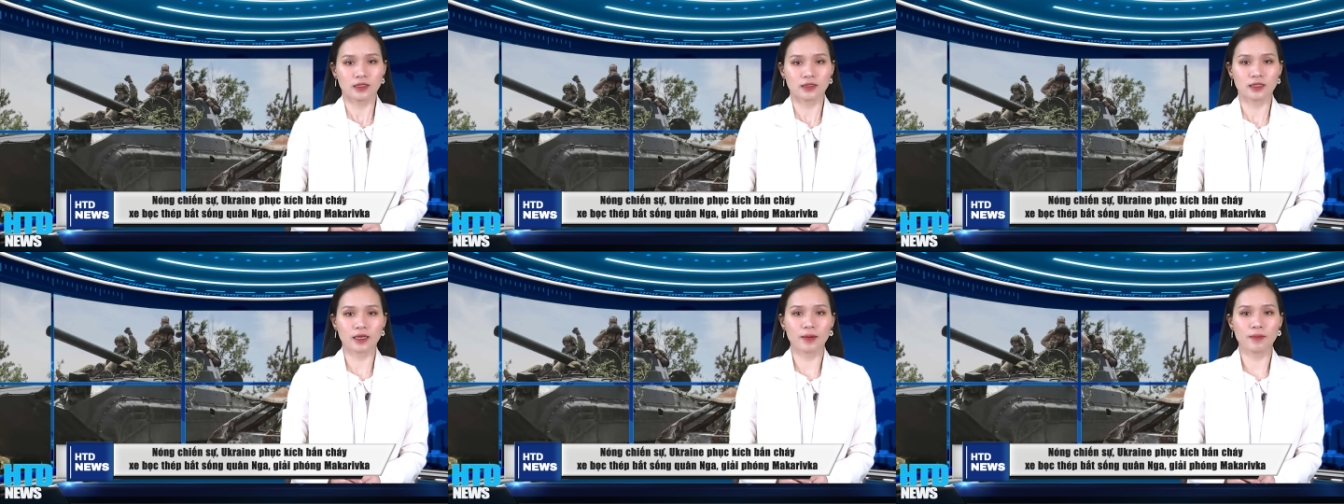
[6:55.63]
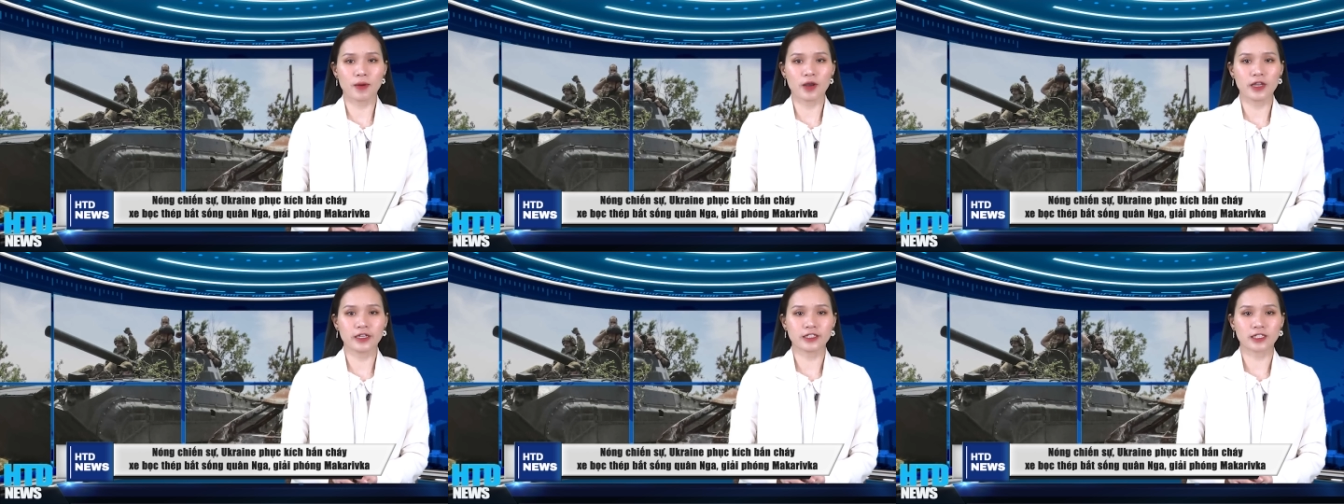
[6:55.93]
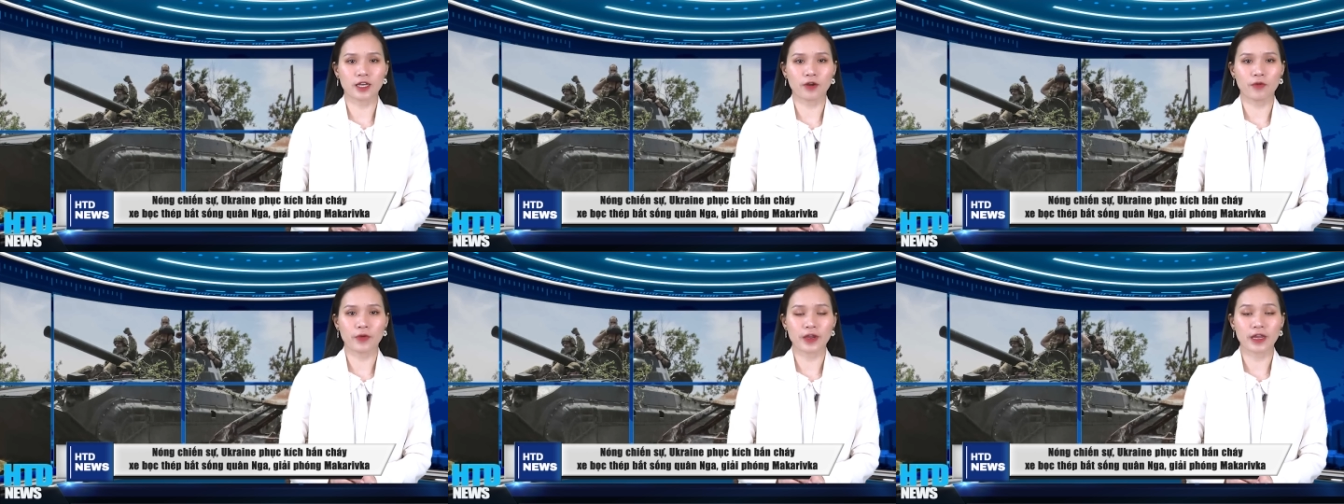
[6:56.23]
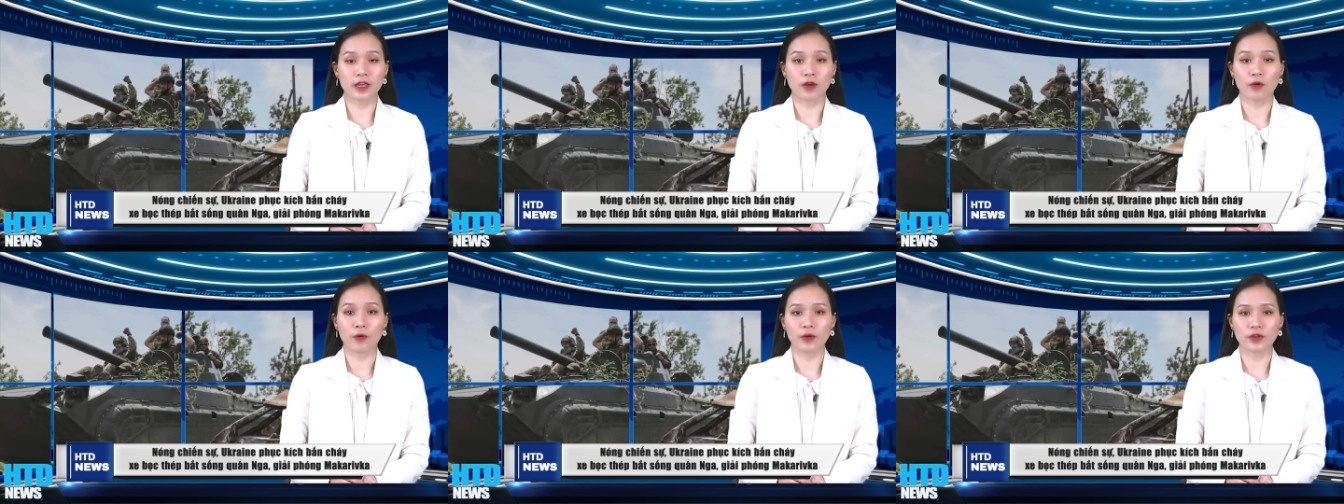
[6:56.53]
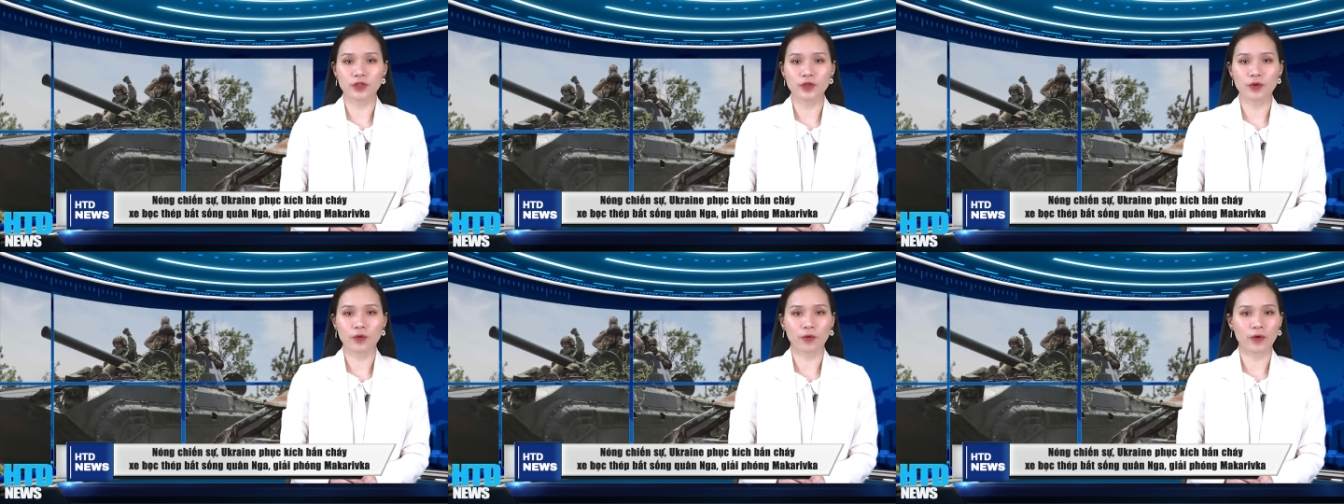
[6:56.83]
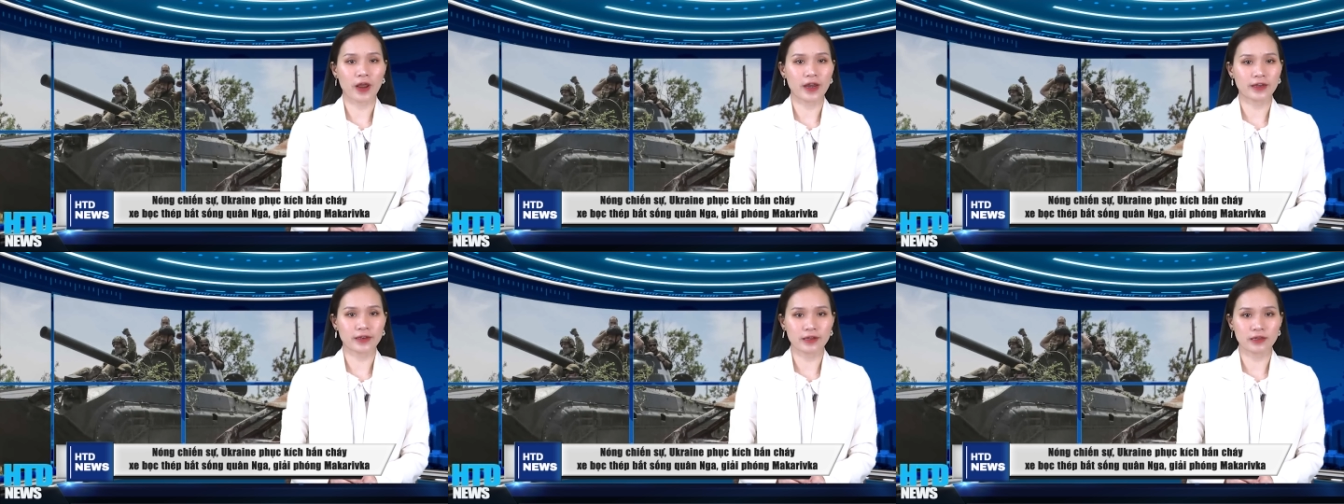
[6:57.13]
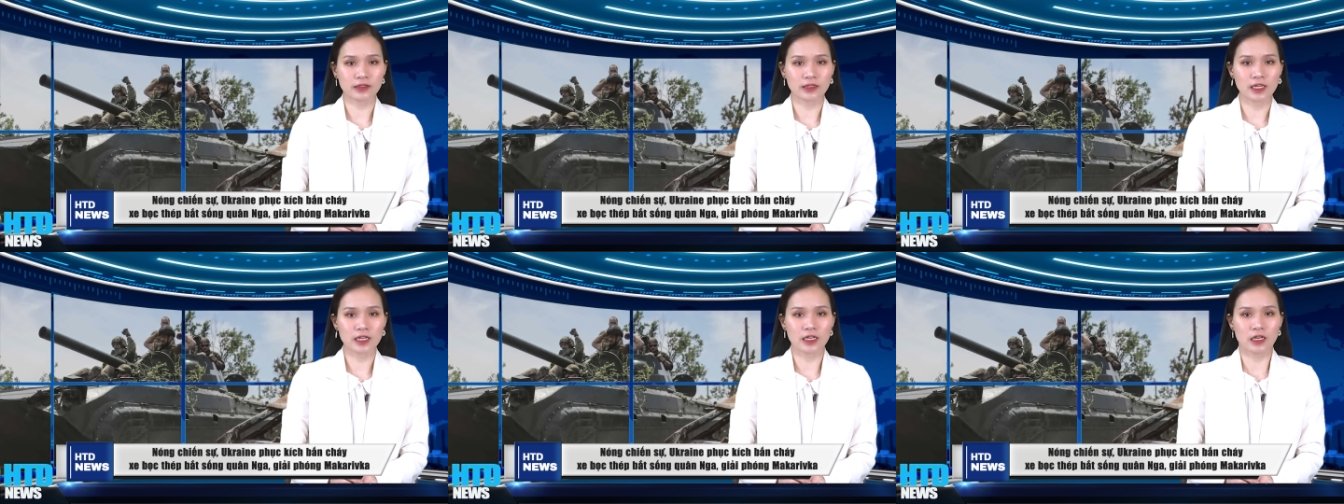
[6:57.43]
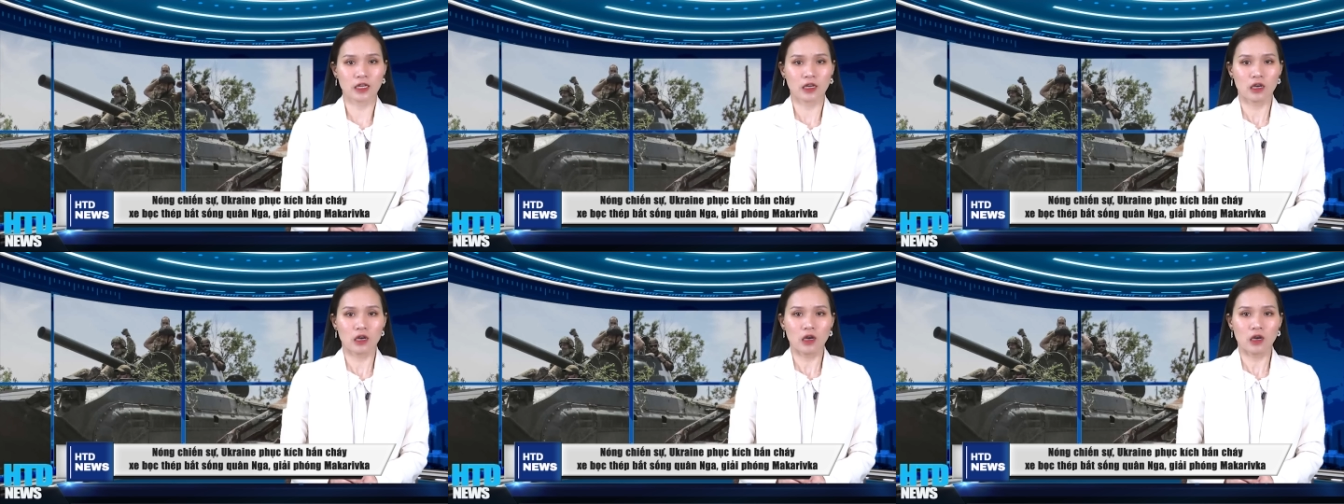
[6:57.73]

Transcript: Tờ Military của Ukraine đưa tin,